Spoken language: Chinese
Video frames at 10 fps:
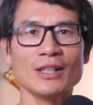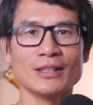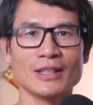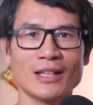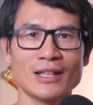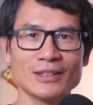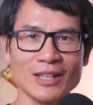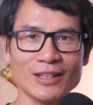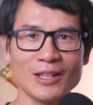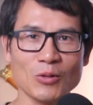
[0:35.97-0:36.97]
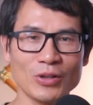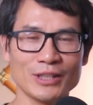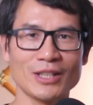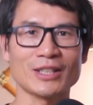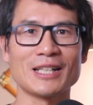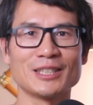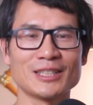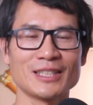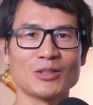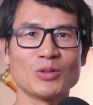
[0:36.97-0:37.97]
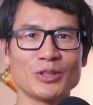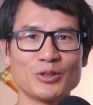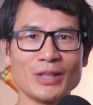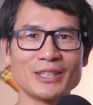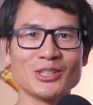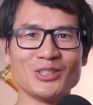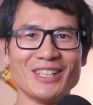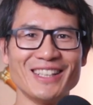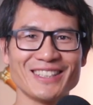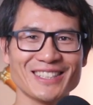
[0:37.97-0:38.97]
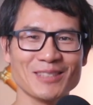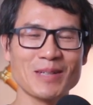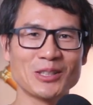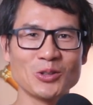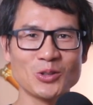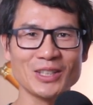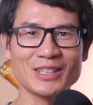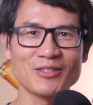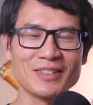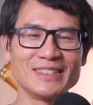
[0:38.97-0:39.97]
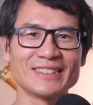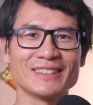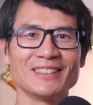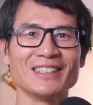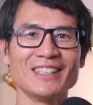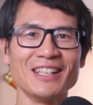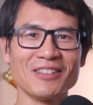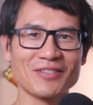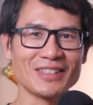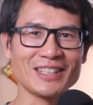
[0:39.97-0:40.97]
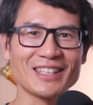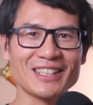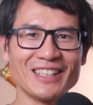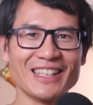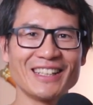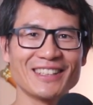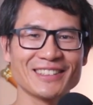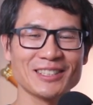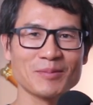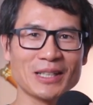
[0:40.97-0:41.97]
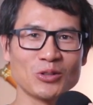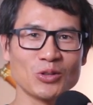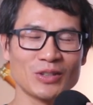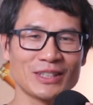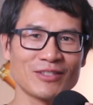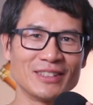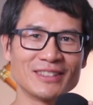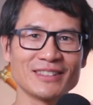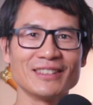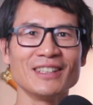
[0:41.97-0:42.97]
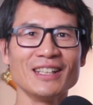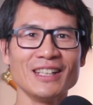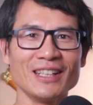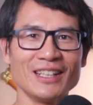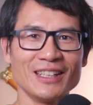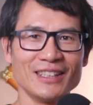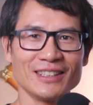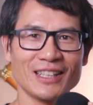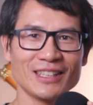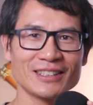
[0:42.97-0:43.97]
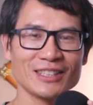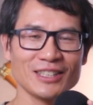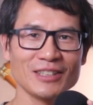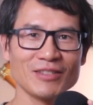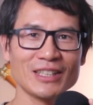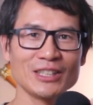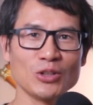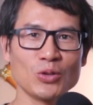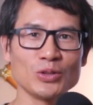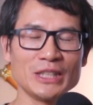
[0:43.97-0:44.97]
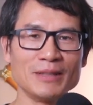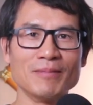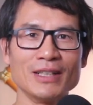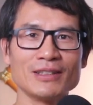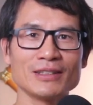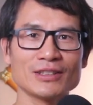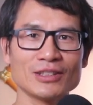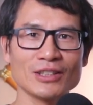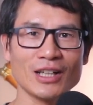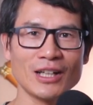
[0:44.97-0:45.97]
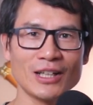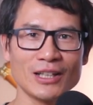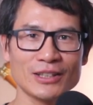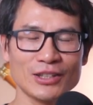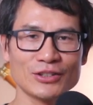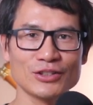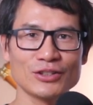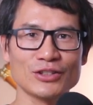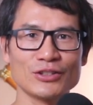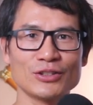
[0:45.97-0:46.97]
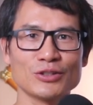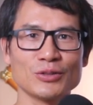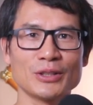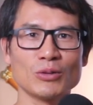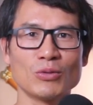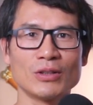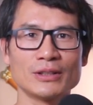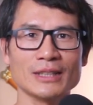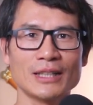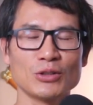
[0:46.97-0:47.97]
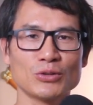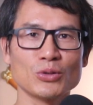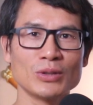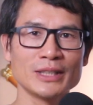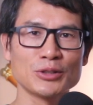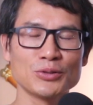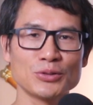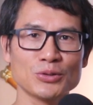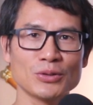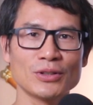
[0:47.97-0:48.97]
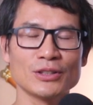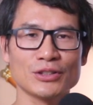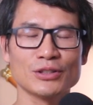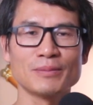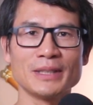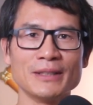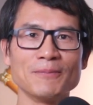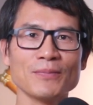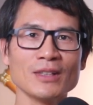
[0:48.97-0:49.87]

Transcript: 那当然我也要感谢我原有的四百多位粉丝，非常可怜啊，四百多位粉丝，那正因为有你们啊的支持，所以我才有动力去做视频。